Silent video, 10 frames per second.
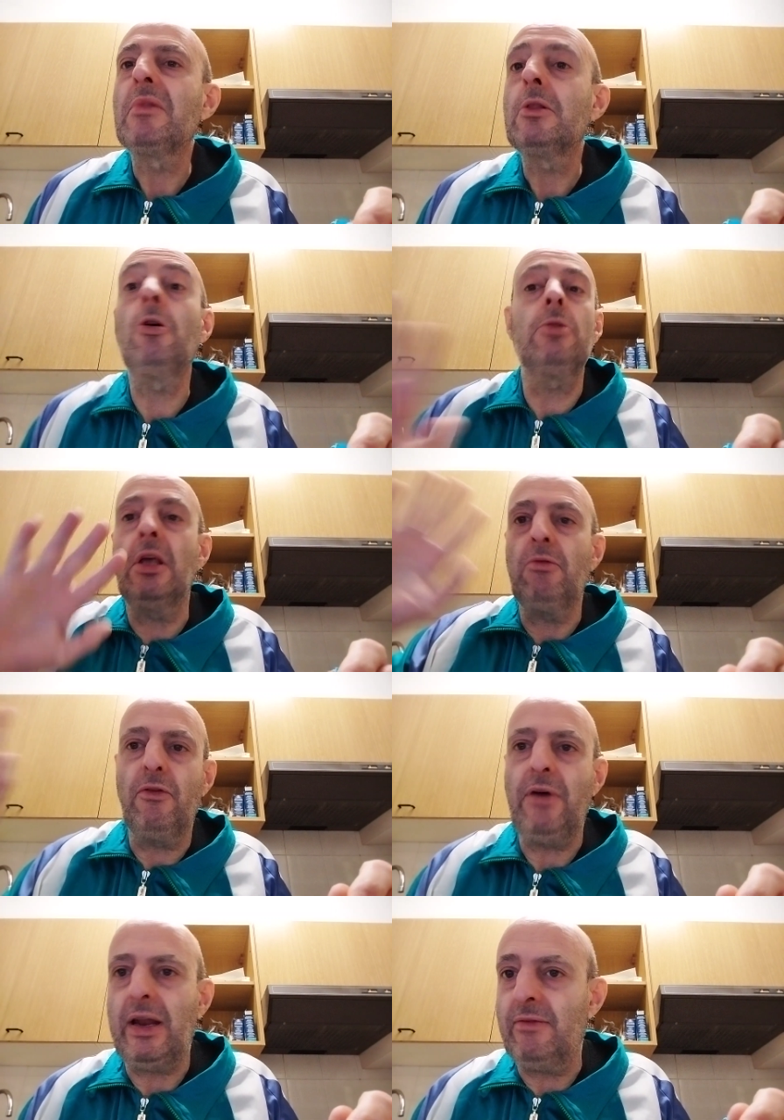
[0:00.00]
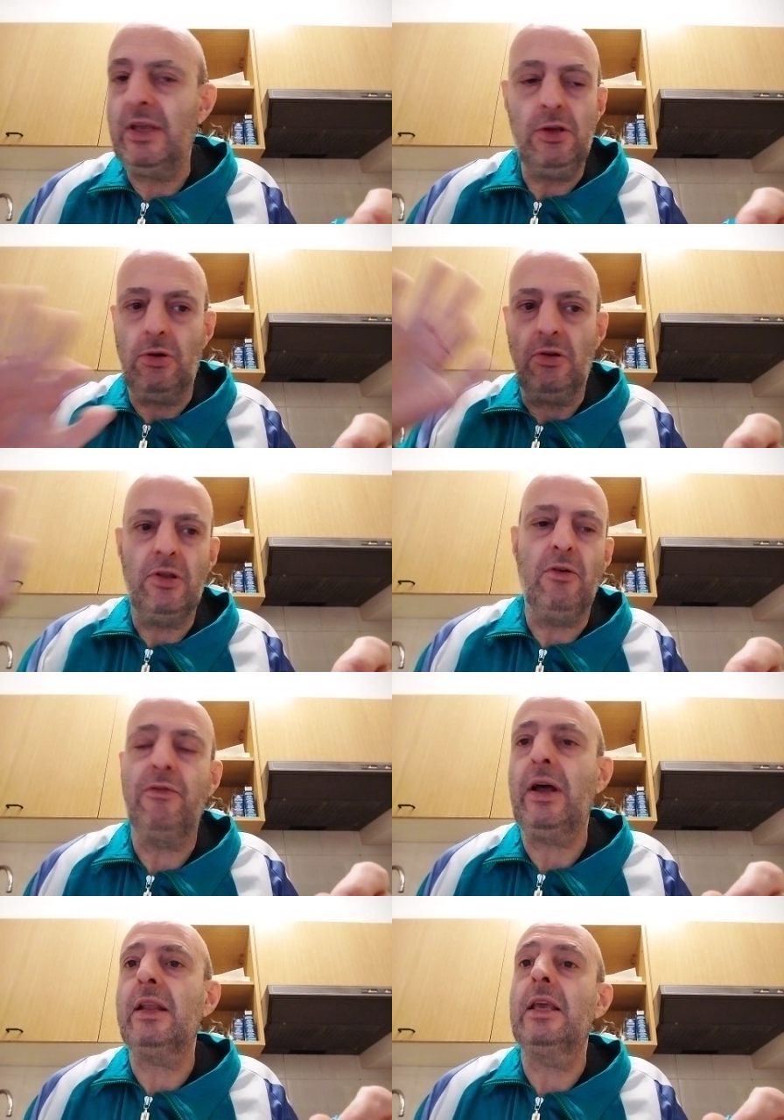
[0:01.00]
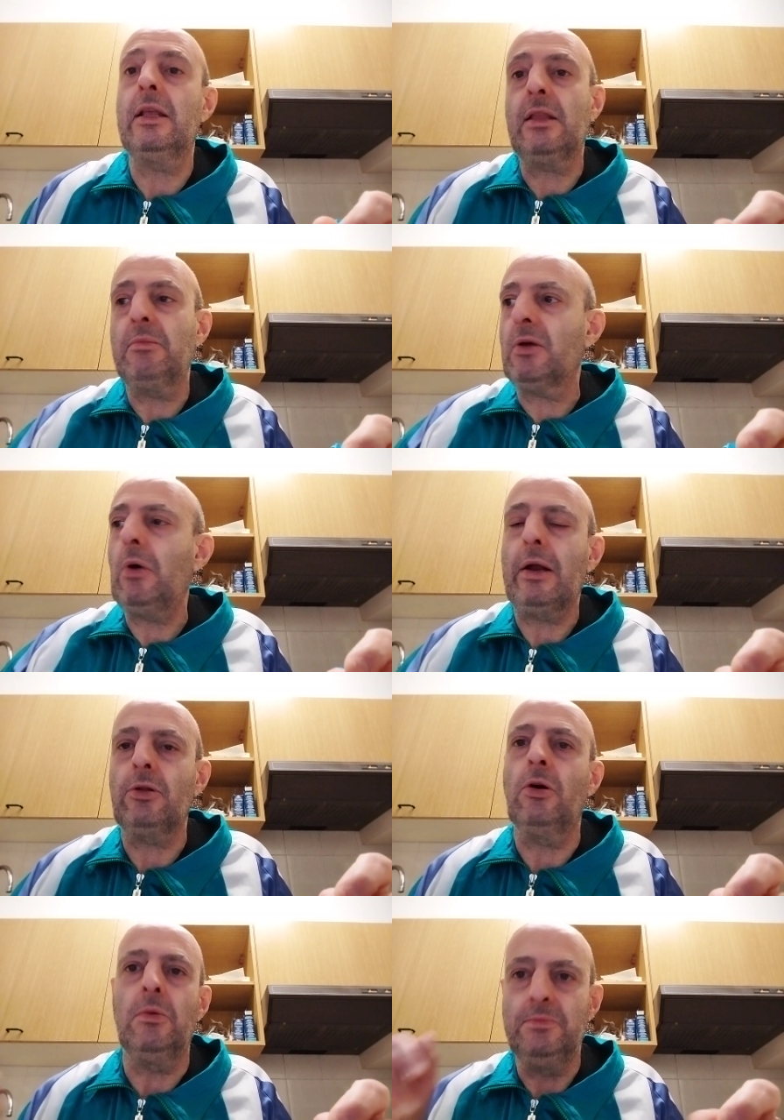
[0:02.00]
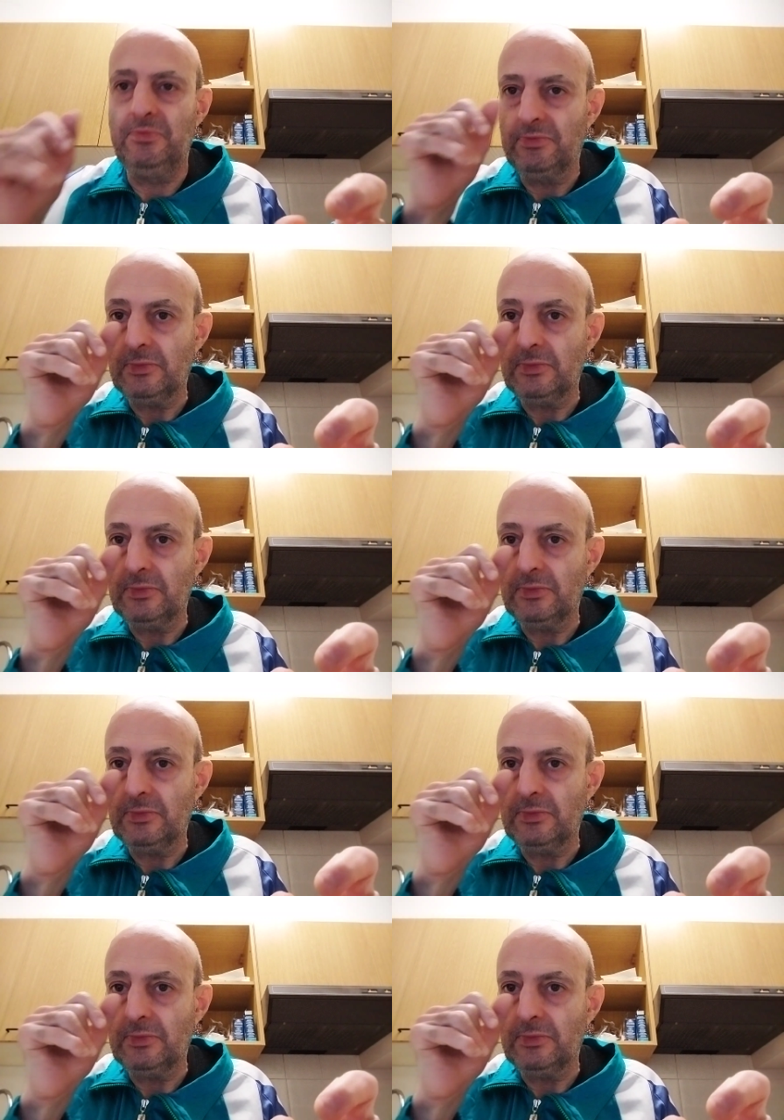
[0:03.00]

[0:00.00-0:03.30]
non devo fare video, non devo fare niente, mi guardo